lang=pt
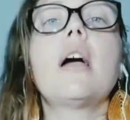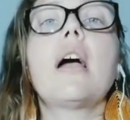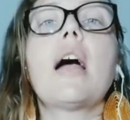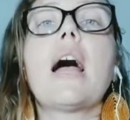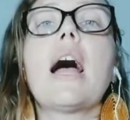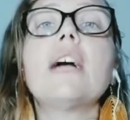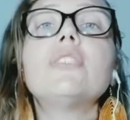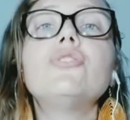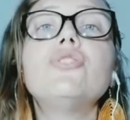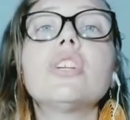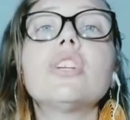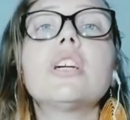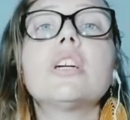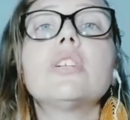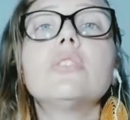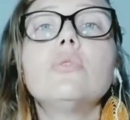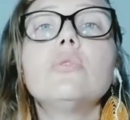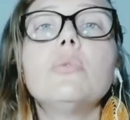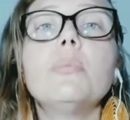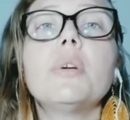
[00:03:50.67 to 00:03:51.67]
A
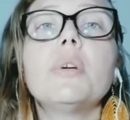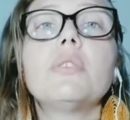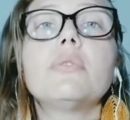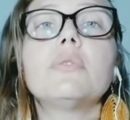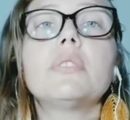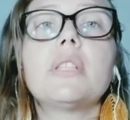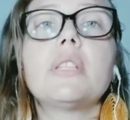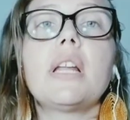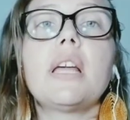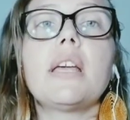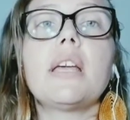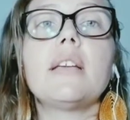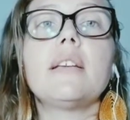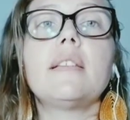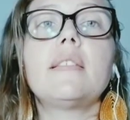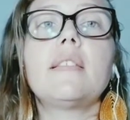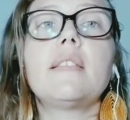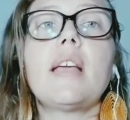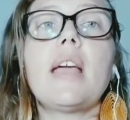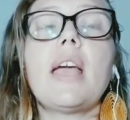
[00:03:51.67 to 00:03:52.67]
dica número
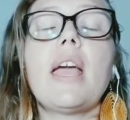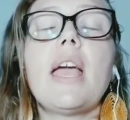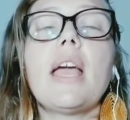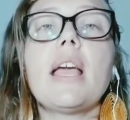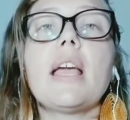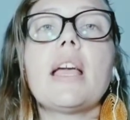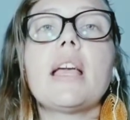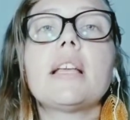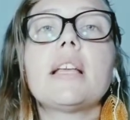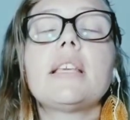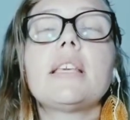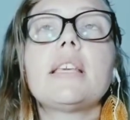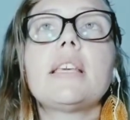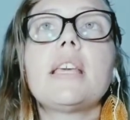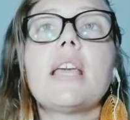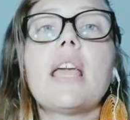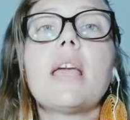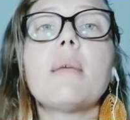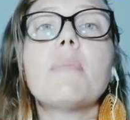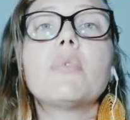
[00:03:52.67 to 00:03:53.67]
3 é
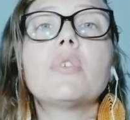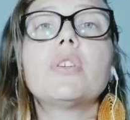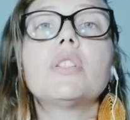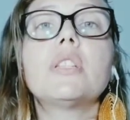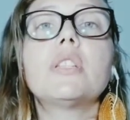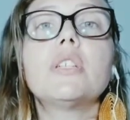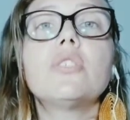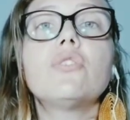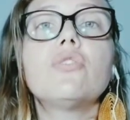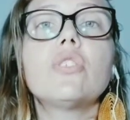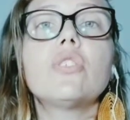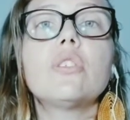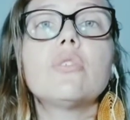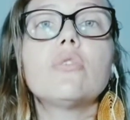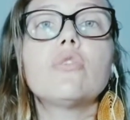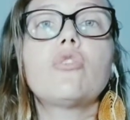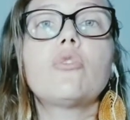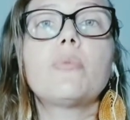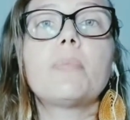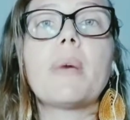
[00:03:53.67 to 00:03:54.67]
que é importante que
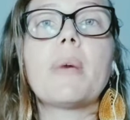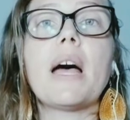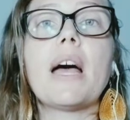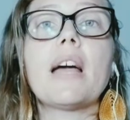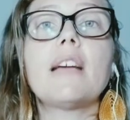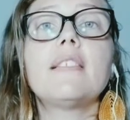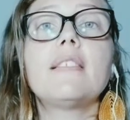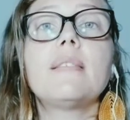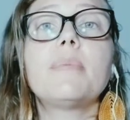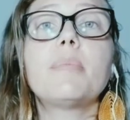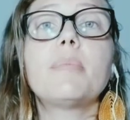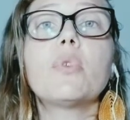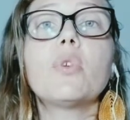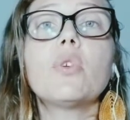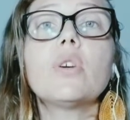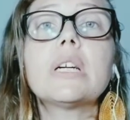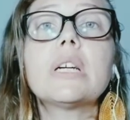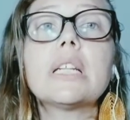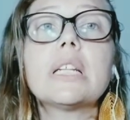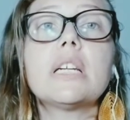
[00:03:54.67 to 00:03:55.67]
os pais
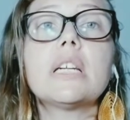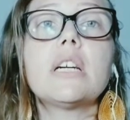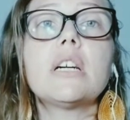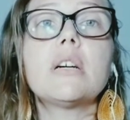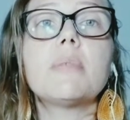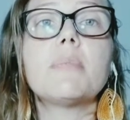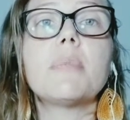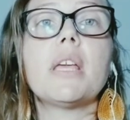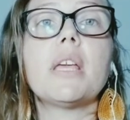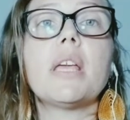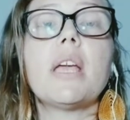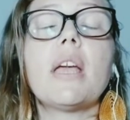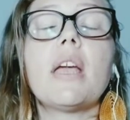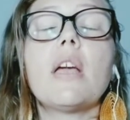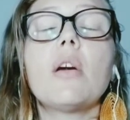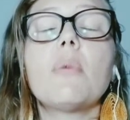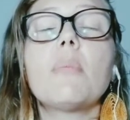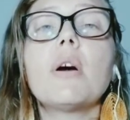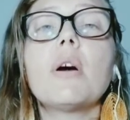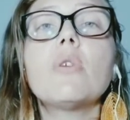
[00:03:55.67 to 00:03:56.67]
programem
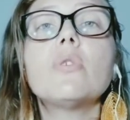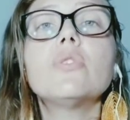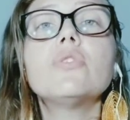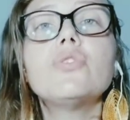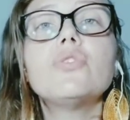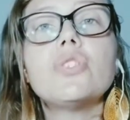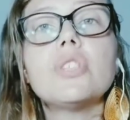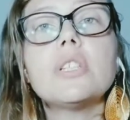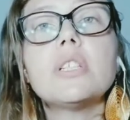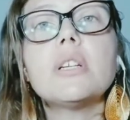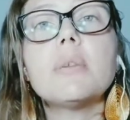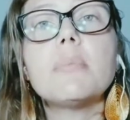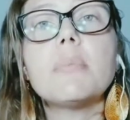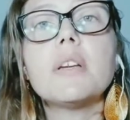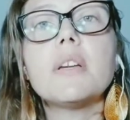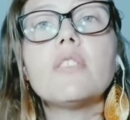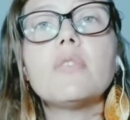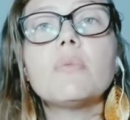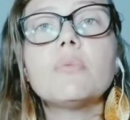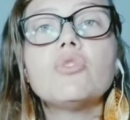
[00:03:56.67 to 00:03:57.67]
é uma rotina
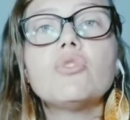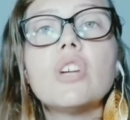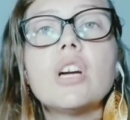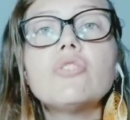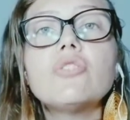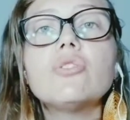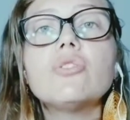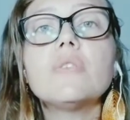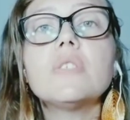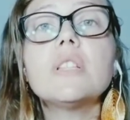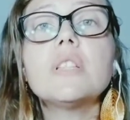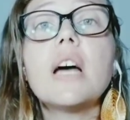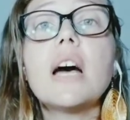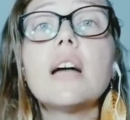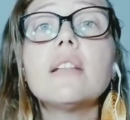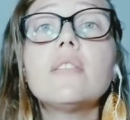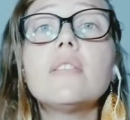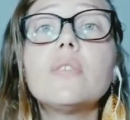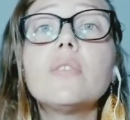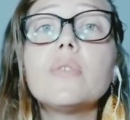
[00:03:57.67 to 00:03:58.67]
mesmo de
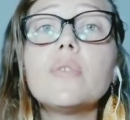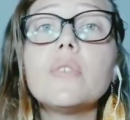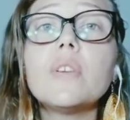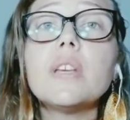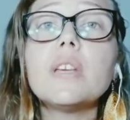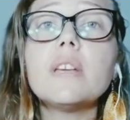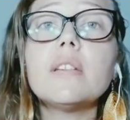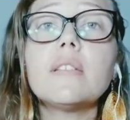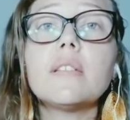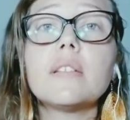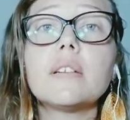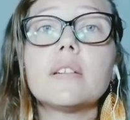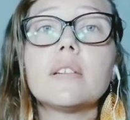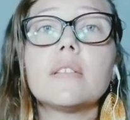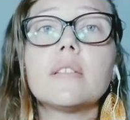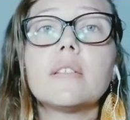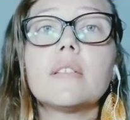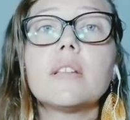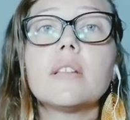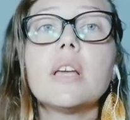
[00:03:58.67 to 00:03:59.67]
atividades
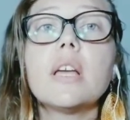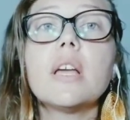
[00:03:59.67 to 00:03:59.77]
físicas